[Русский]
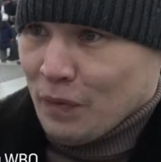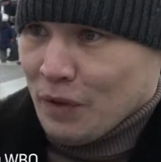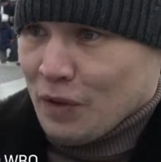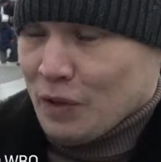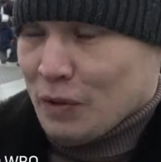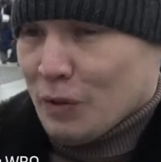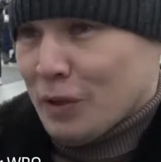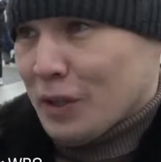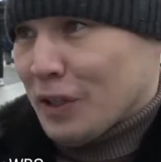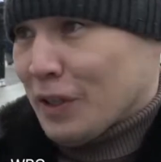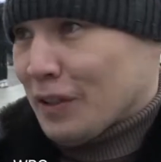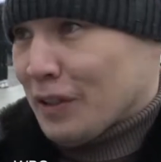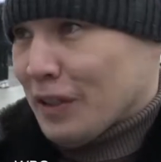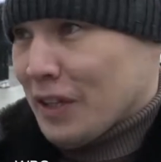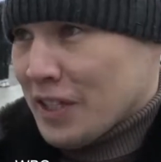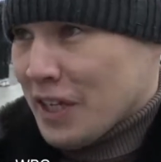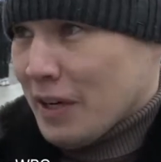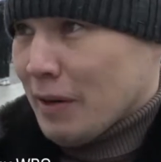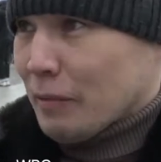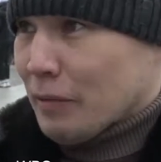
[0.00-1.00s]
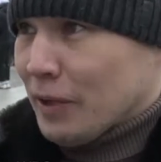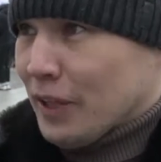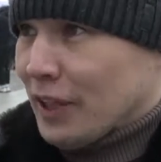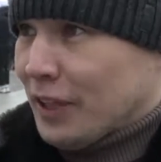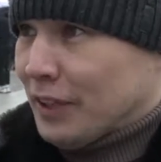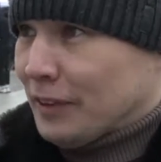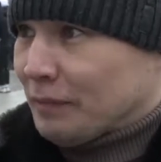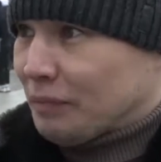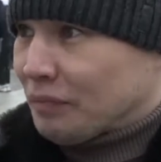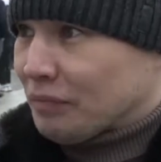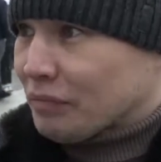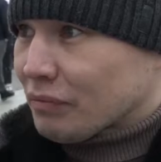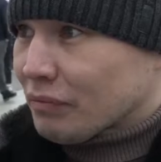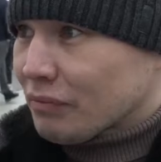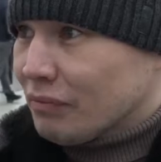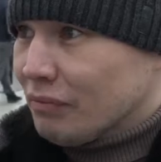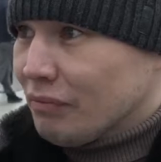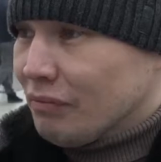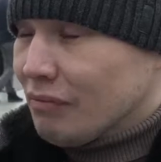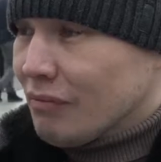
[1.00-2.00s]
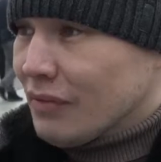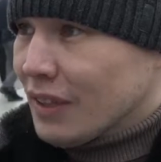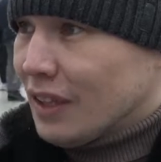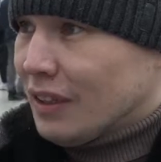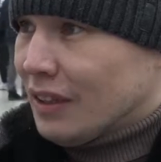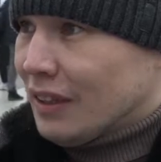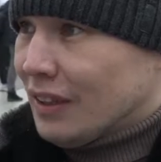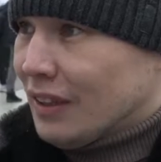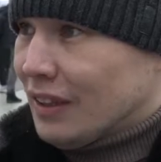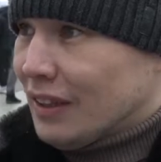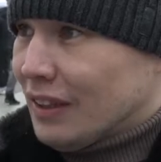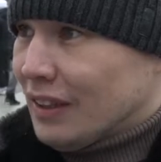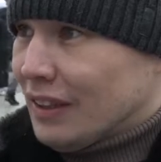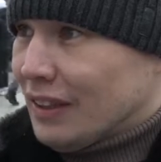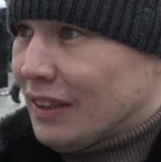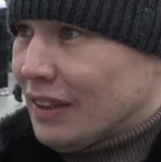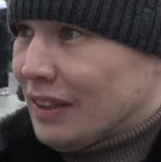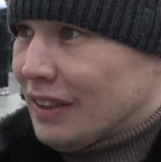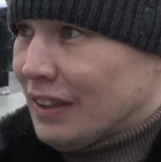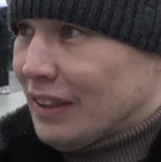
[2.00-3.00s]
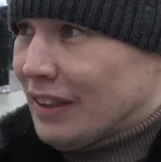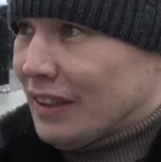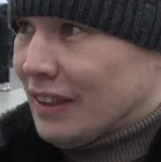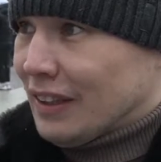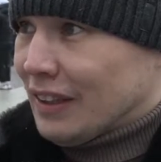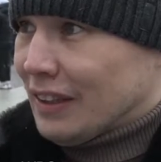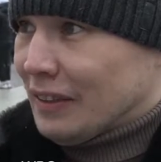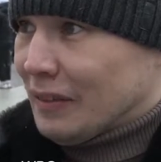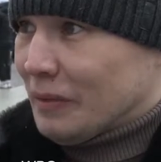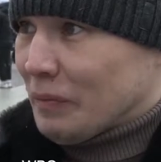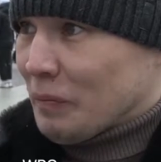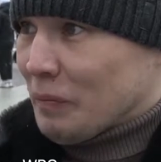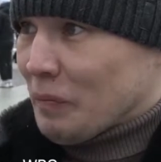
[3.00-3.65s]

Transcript: Сегодня на самом деле э,